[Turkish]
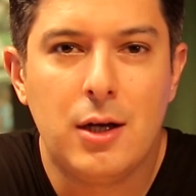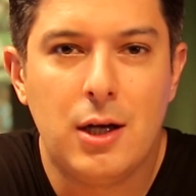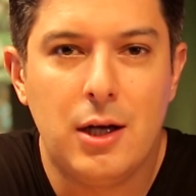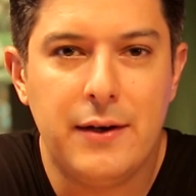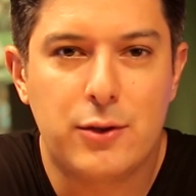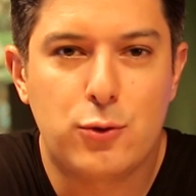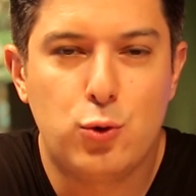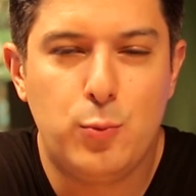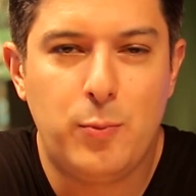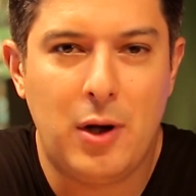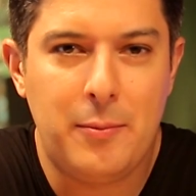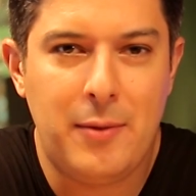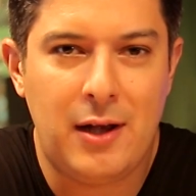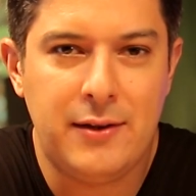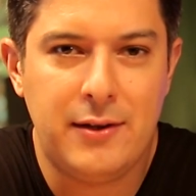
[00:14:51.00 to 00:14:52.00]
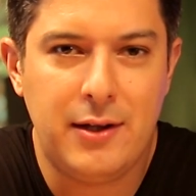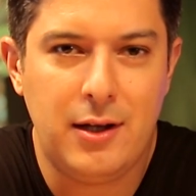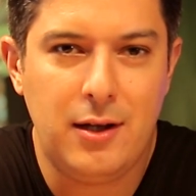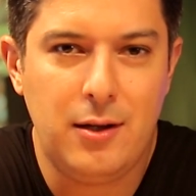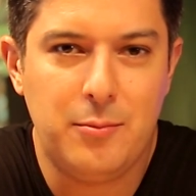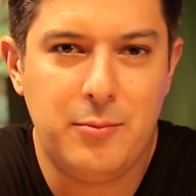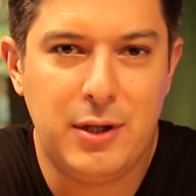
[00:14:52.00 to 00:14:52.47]
Evet kupa
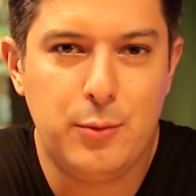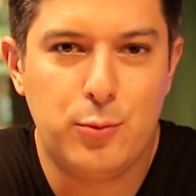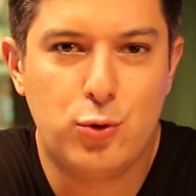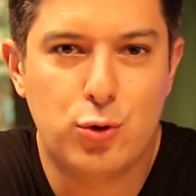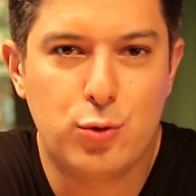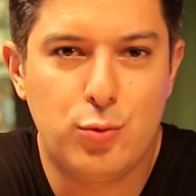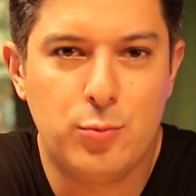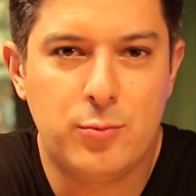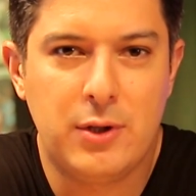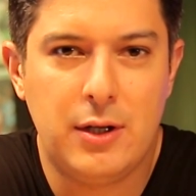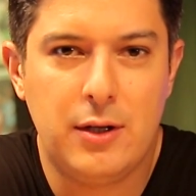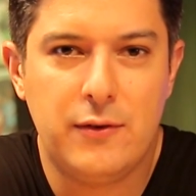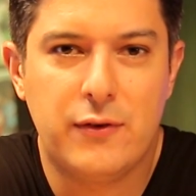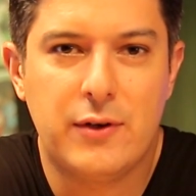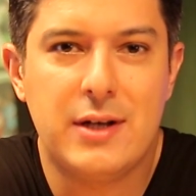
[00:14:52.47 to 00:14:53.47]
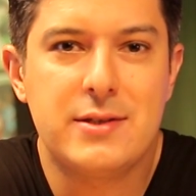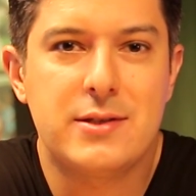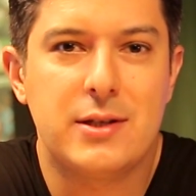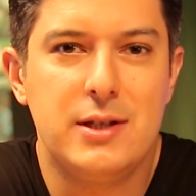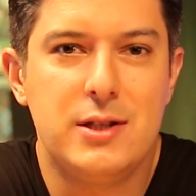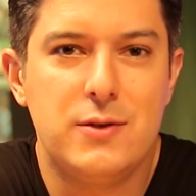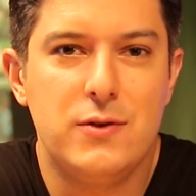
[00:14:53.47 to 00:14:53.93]
bende. Benim grubumda
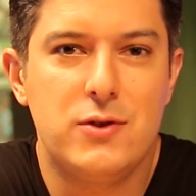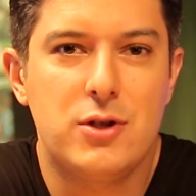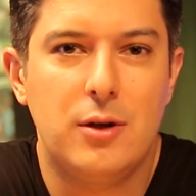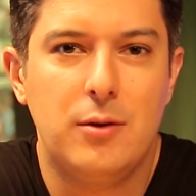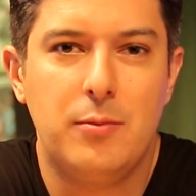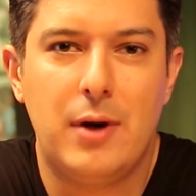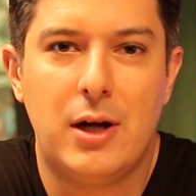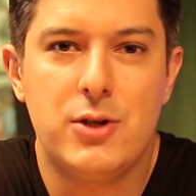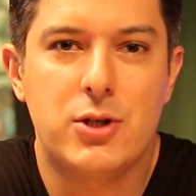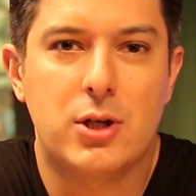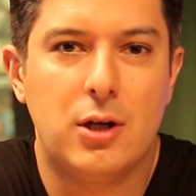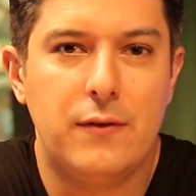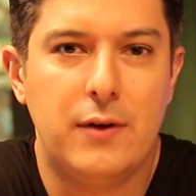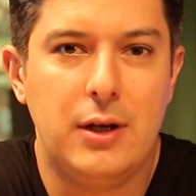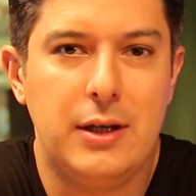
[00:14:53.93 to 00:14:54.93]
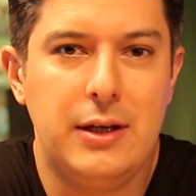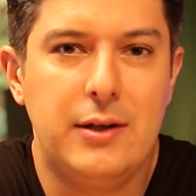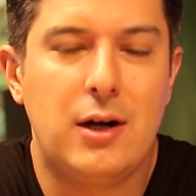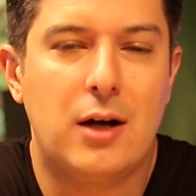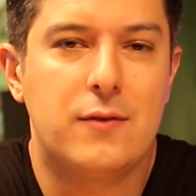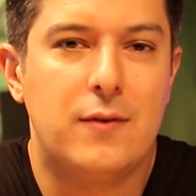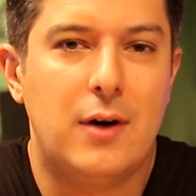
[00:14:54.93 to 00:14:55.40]
Fransa, İsviçre, Belçika ve
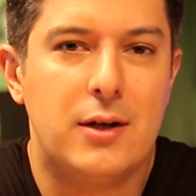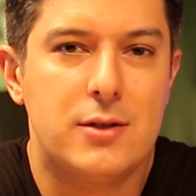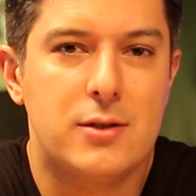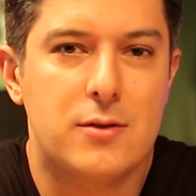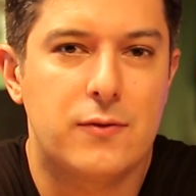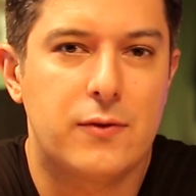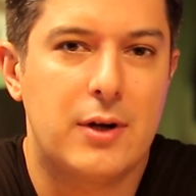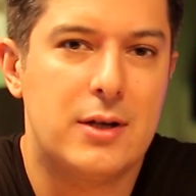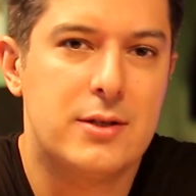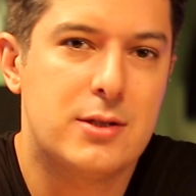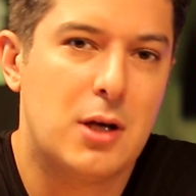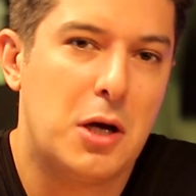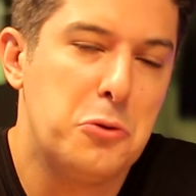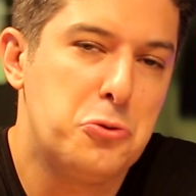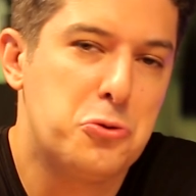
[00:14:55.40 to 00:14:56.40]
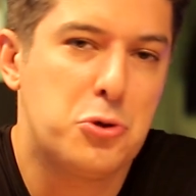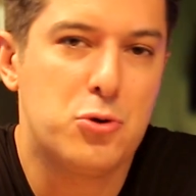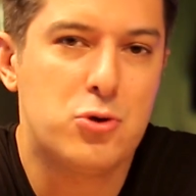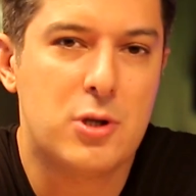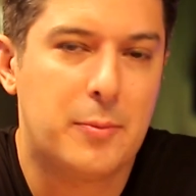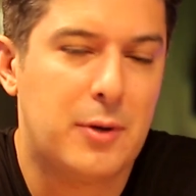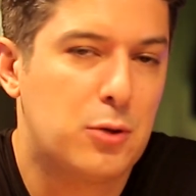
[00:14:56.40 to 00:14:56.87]
İran var. Fransa 3'te
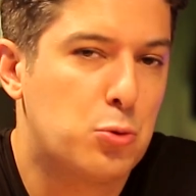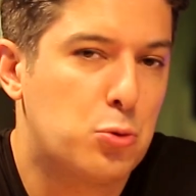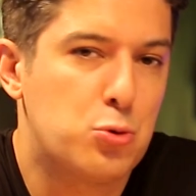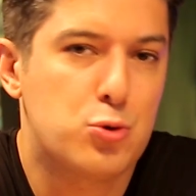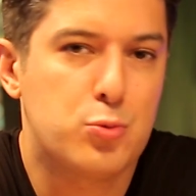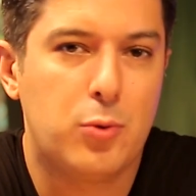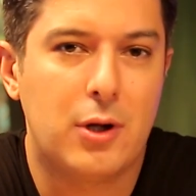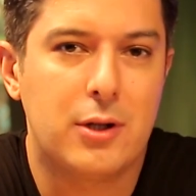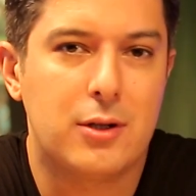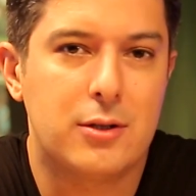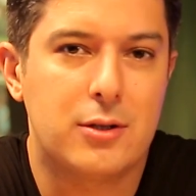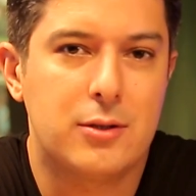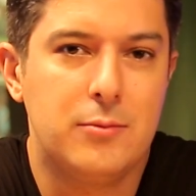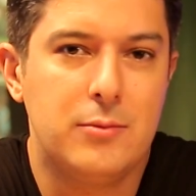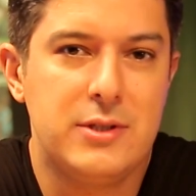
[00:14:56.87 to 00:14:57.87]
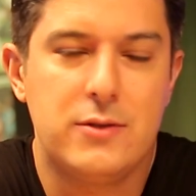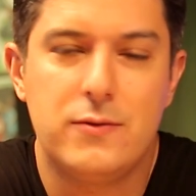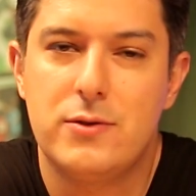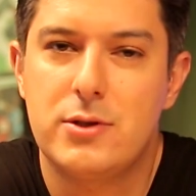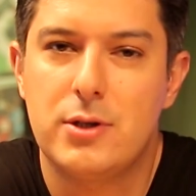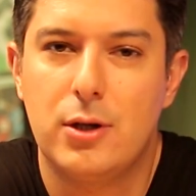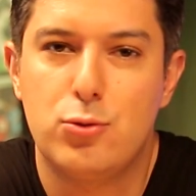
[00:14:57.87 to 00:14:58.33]
3 yapar 9 puan alırım.
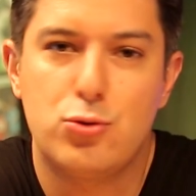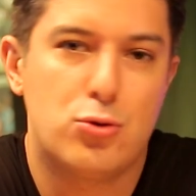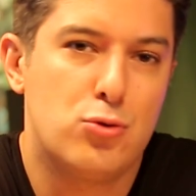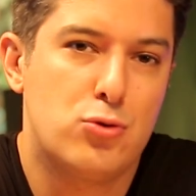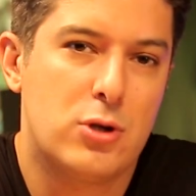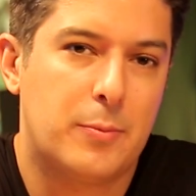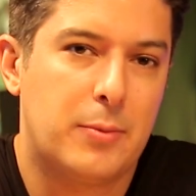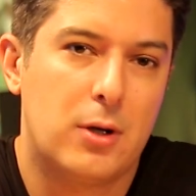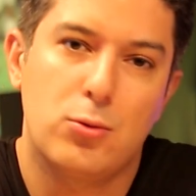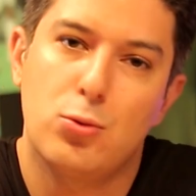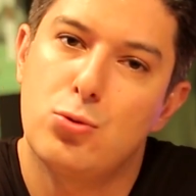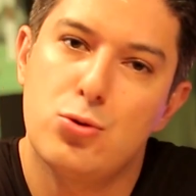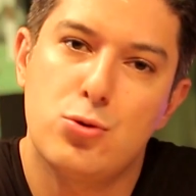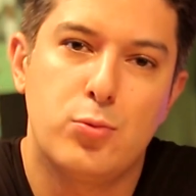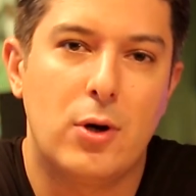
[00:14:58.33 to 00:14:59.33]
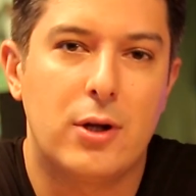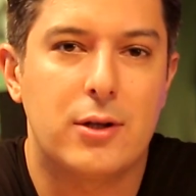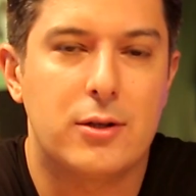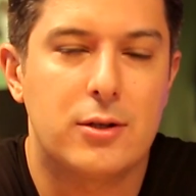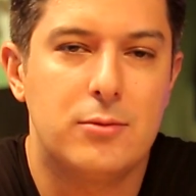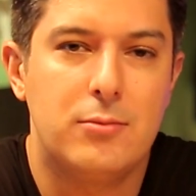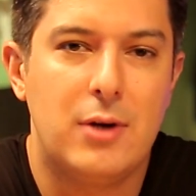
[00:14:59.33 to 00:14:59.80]
İsviçre 3'te 3 yapar 9 puan
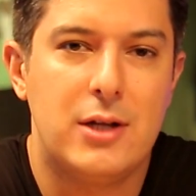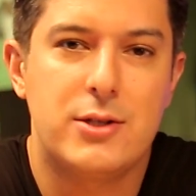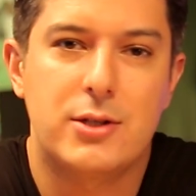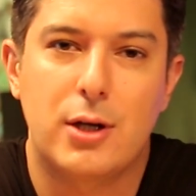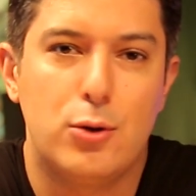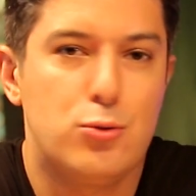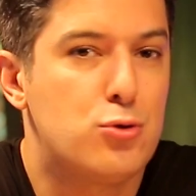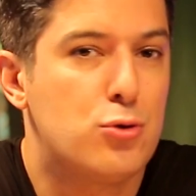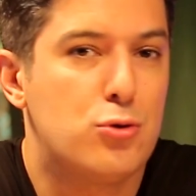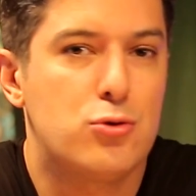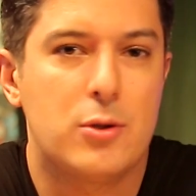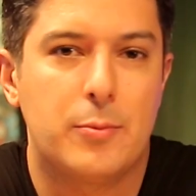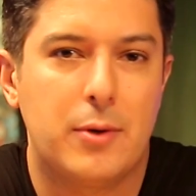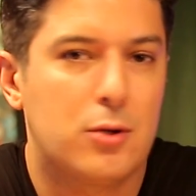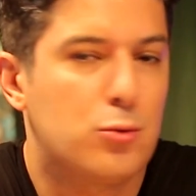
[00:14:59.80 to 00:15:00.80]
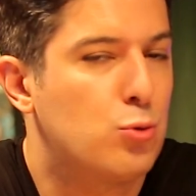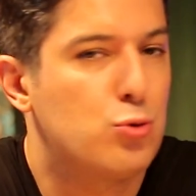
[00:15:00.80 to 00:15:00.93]
alırım. Belçika 3'te 3 yapar